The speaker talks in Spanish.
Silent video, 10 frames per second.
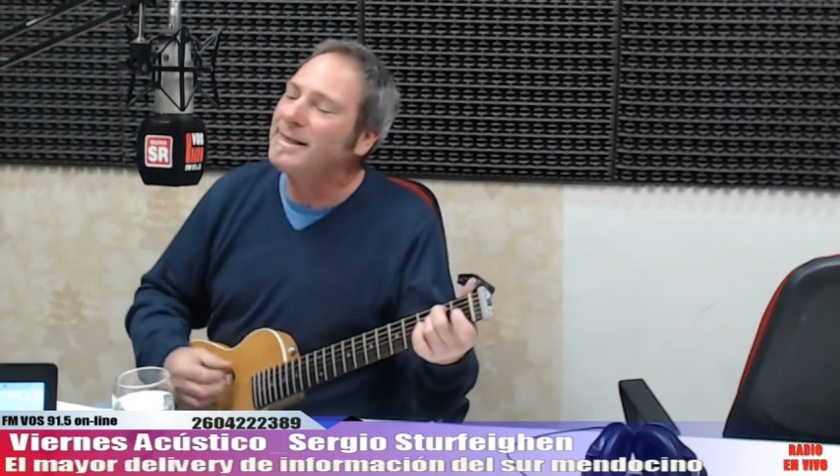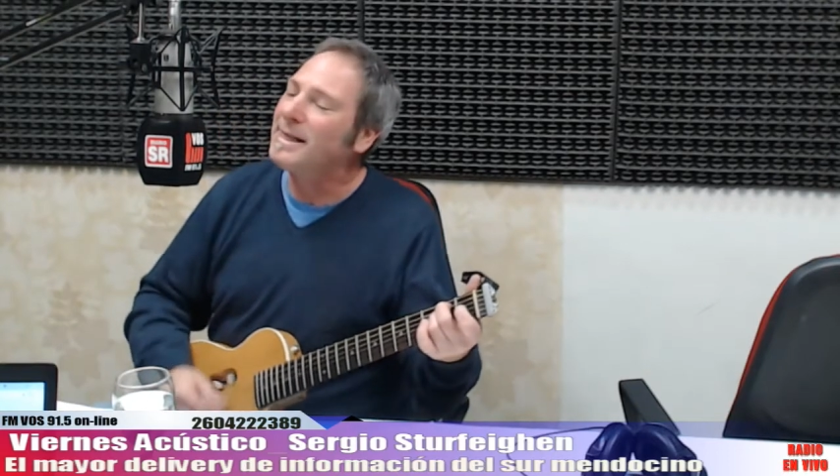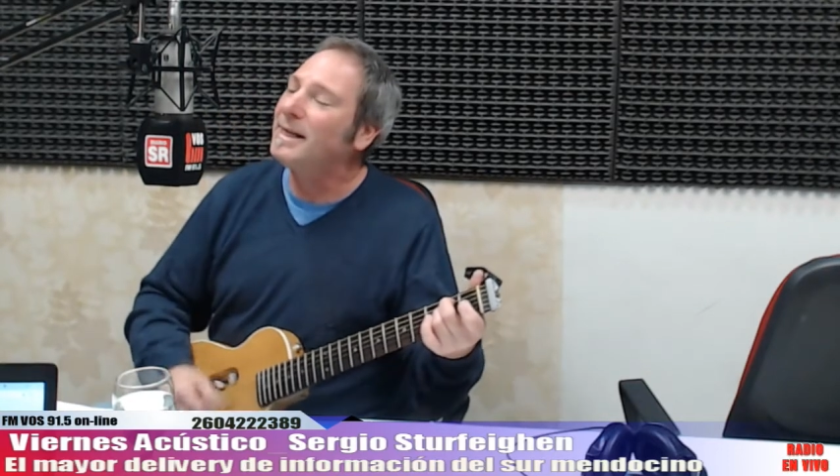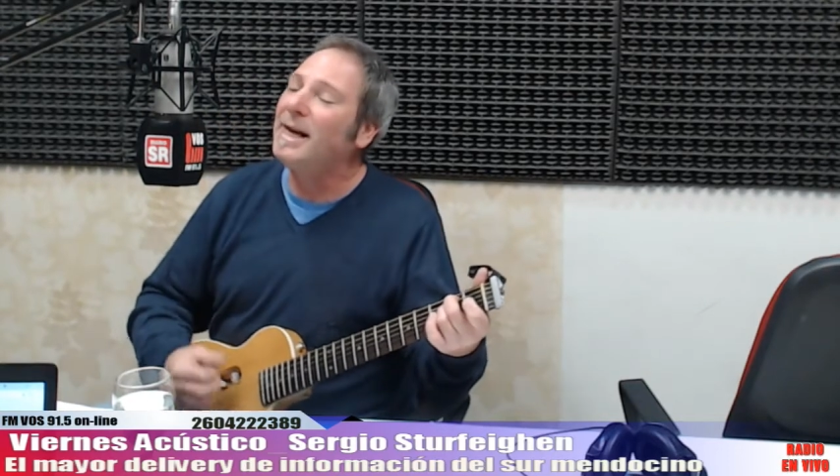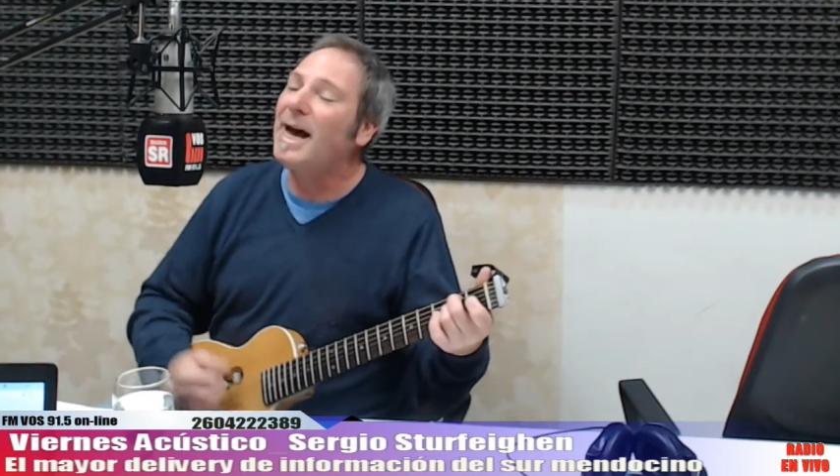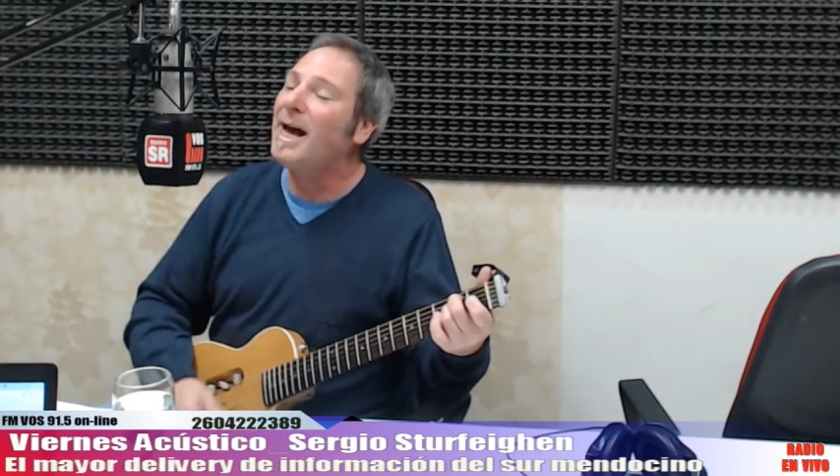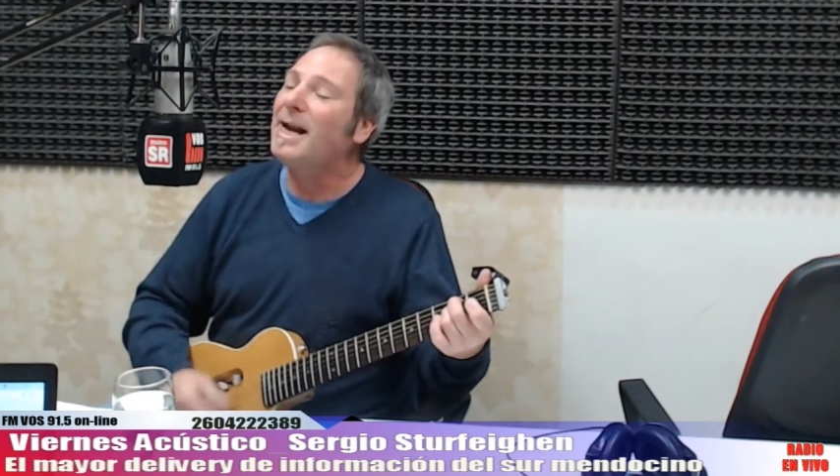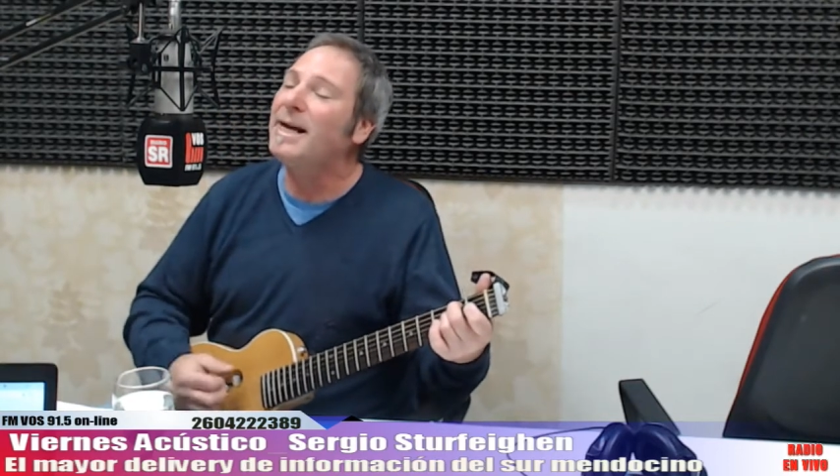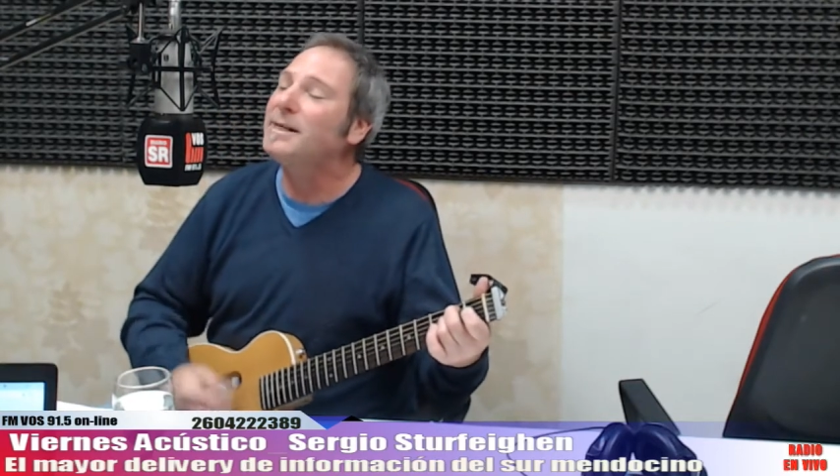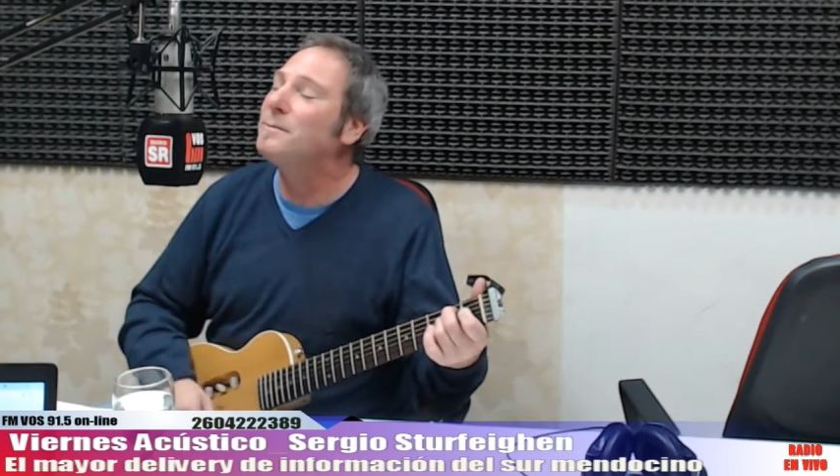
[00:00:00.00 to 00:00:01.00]

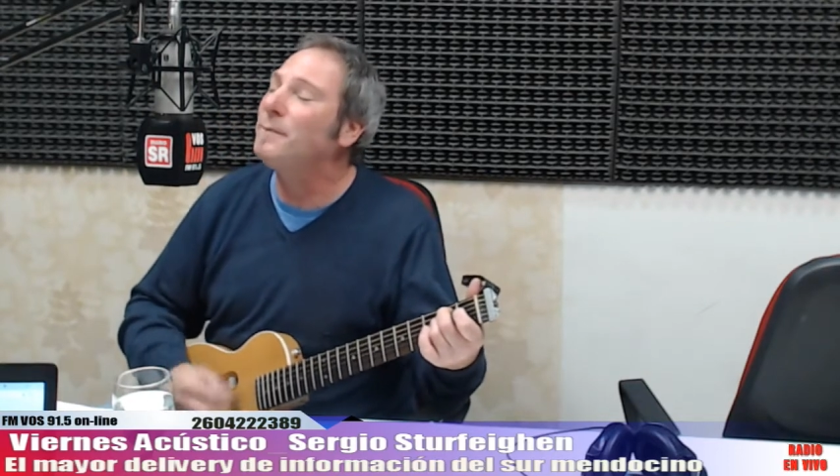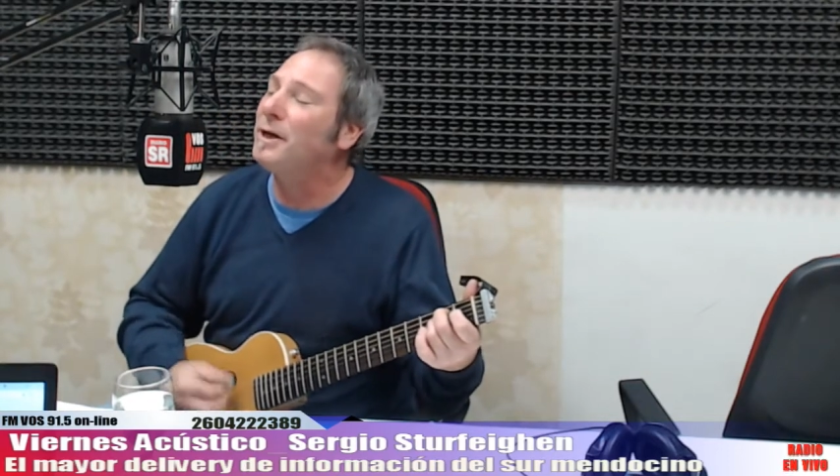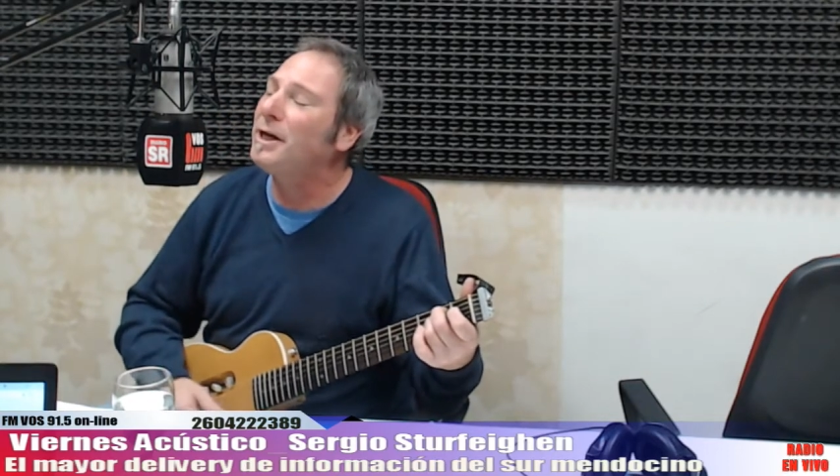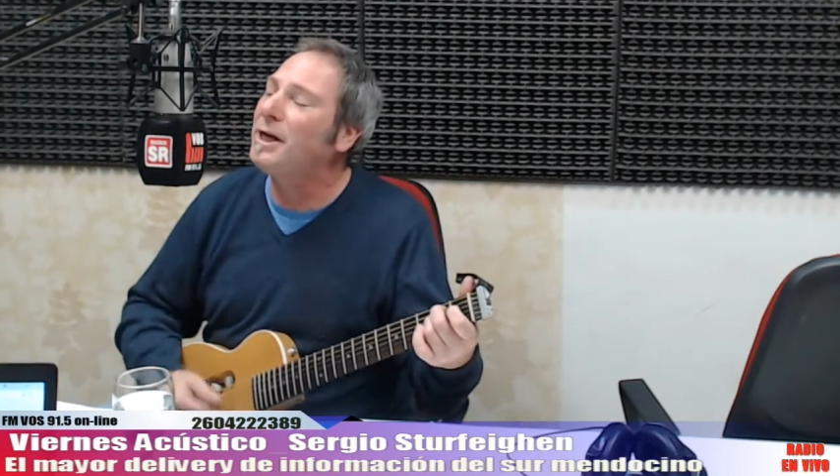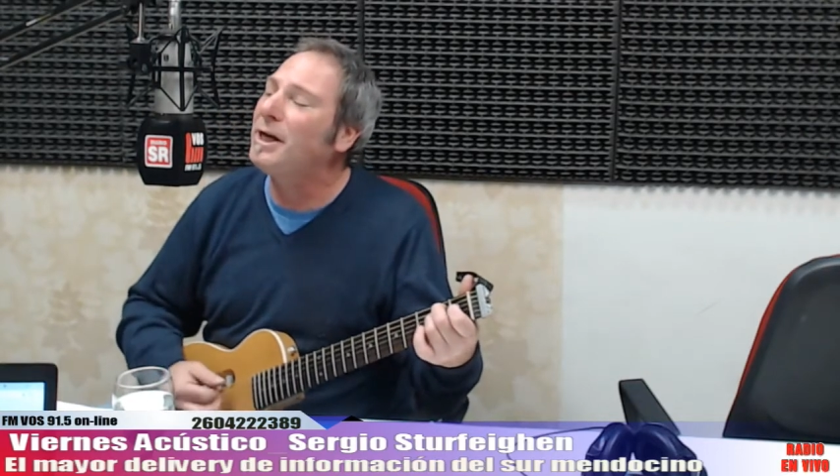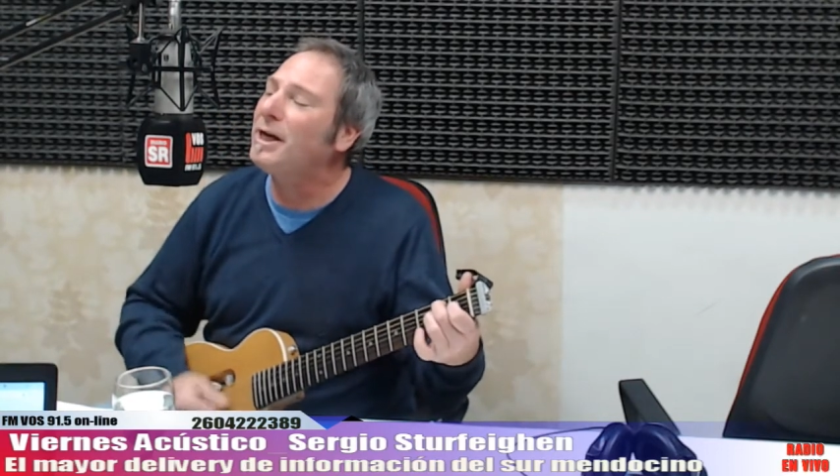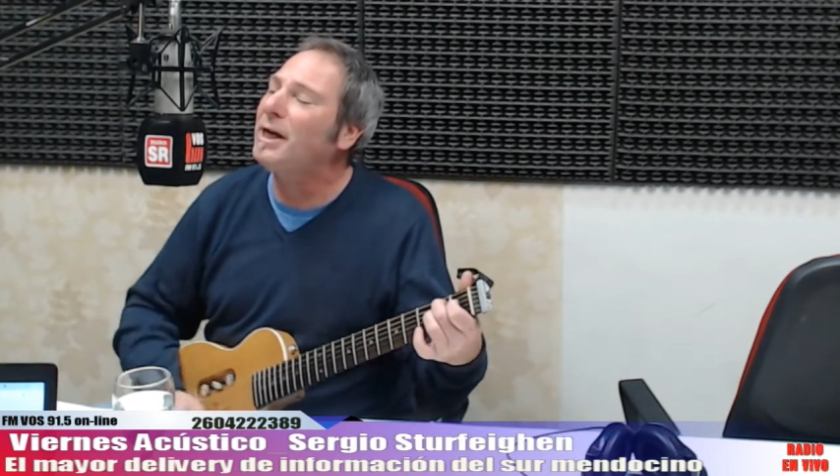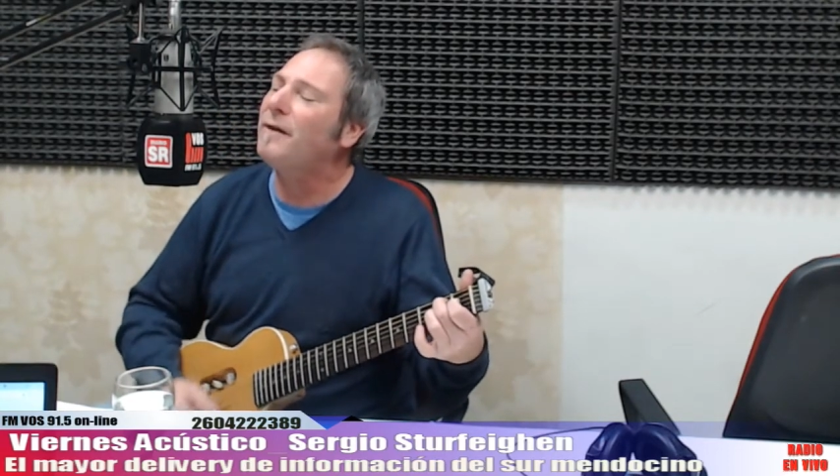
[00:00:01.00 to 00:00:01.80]
señales mi